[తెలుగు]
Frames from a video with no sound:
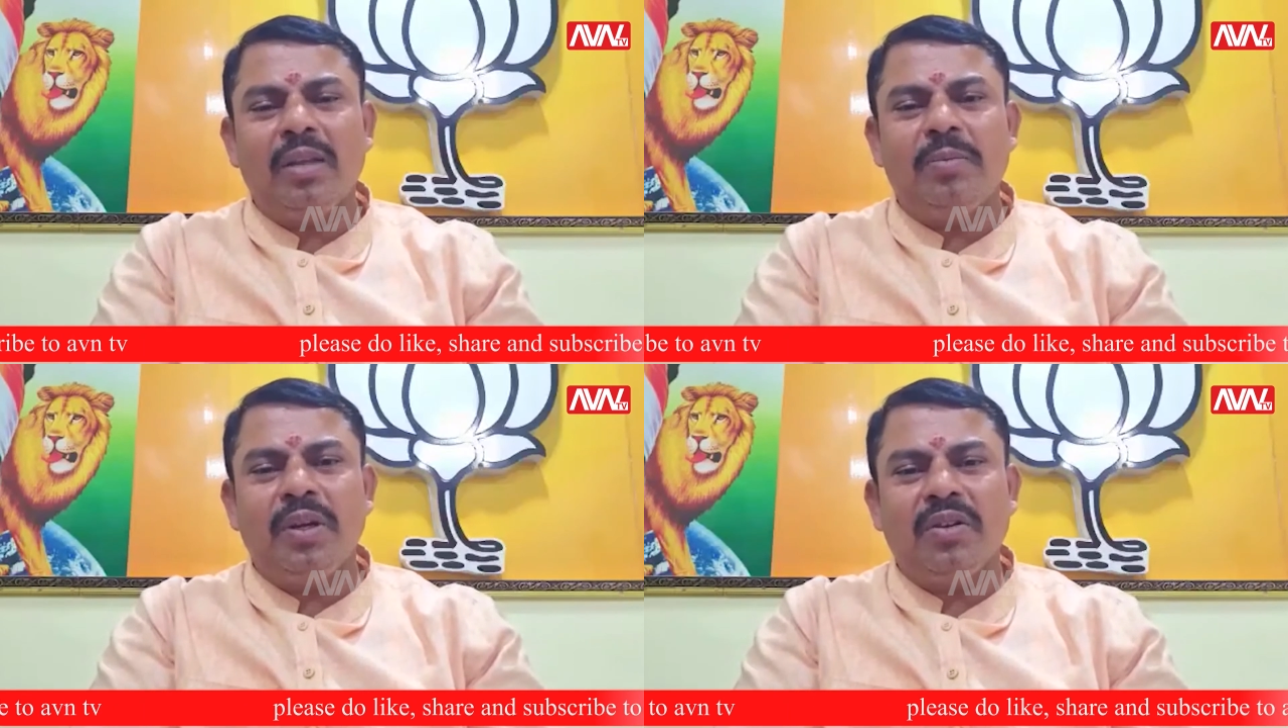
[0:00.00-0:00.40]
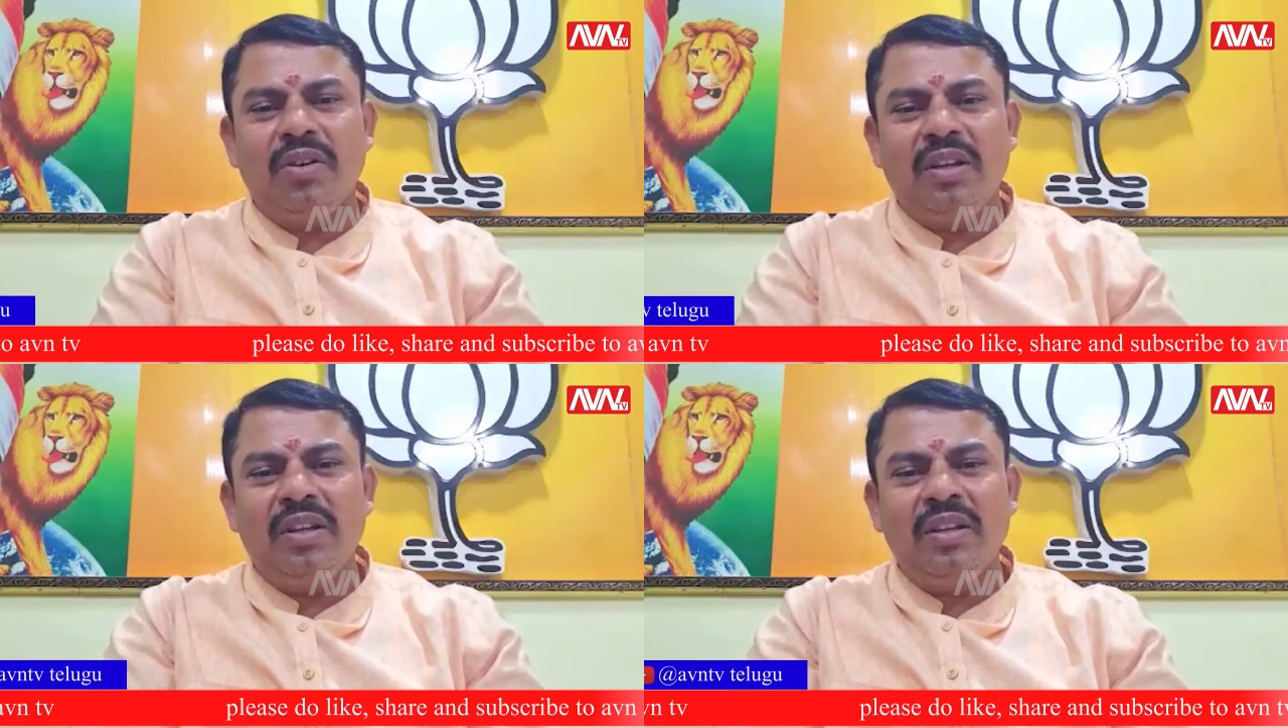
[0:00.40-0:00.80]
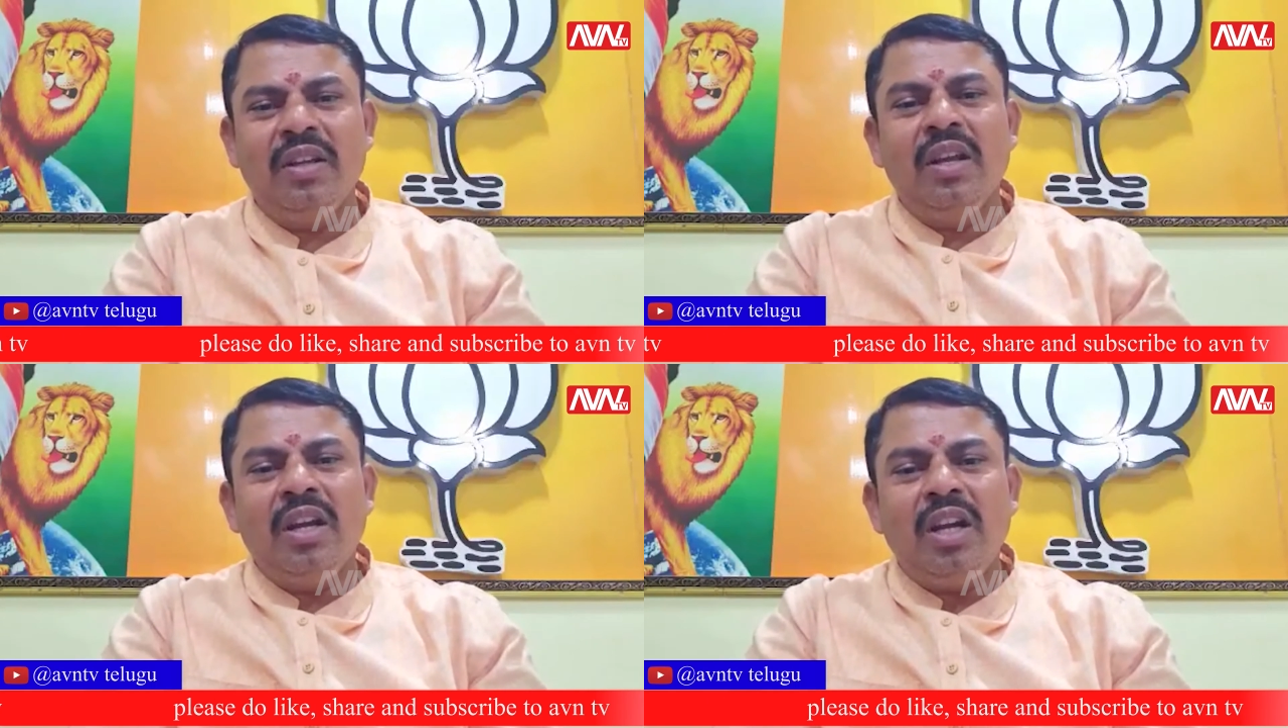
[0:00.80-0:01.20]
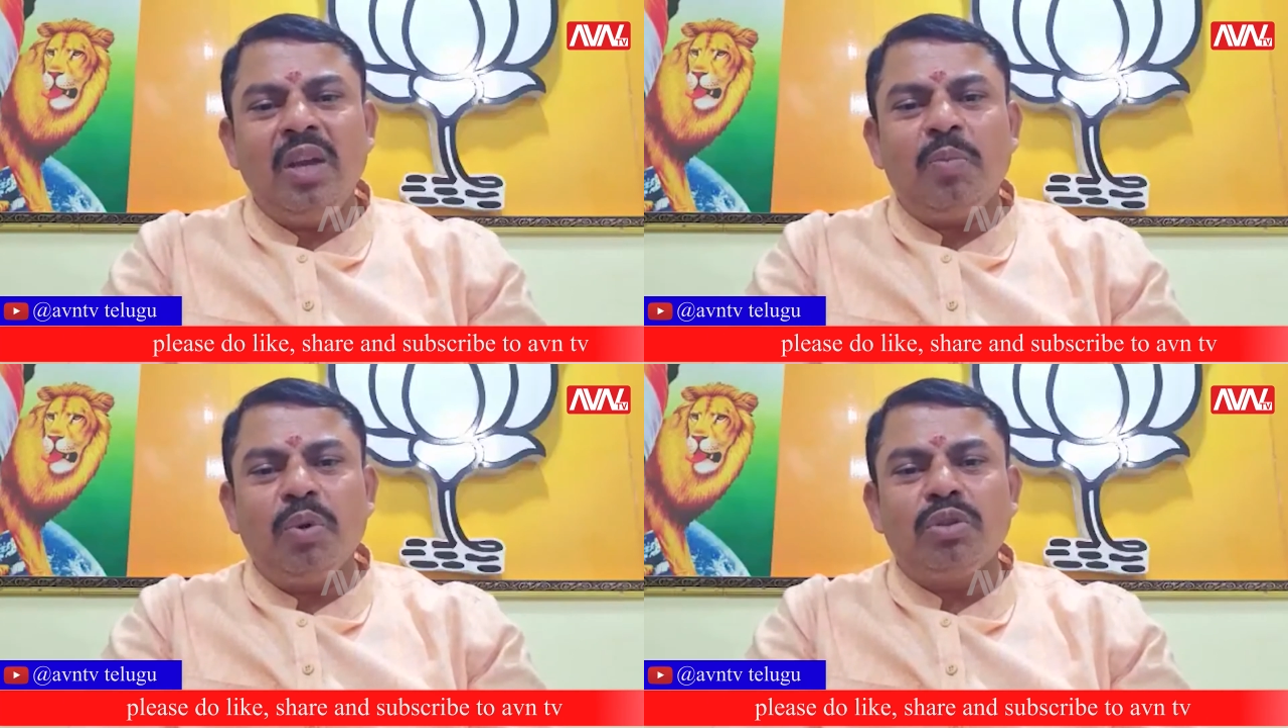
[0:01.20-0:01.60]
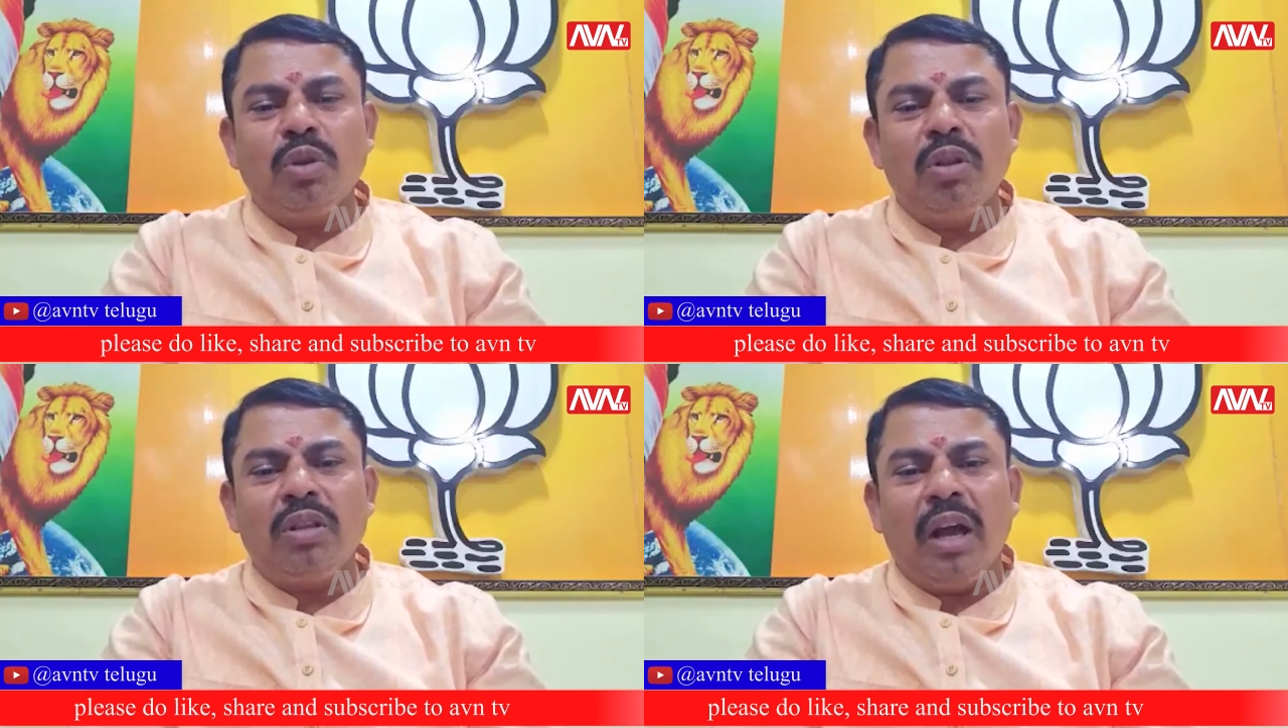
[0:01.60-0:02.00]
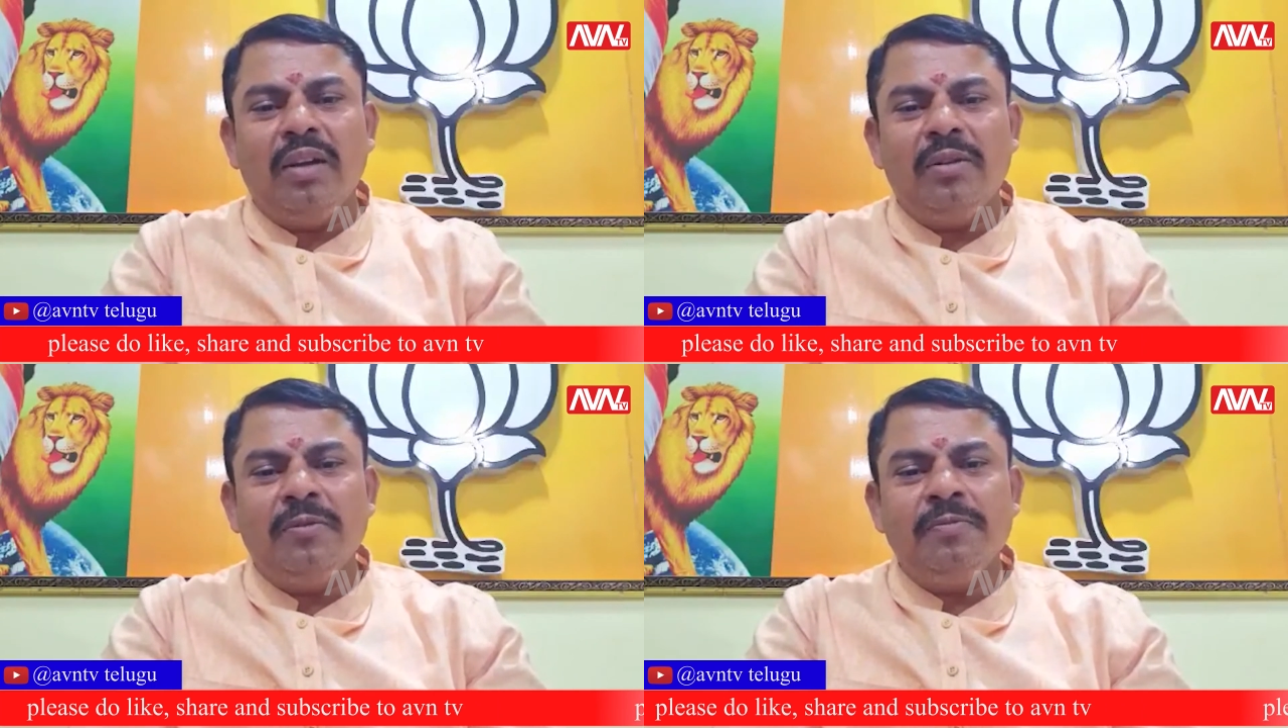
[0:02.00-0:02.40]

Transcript: యాద పెట్టుకోండి టీపు సుల్తాన్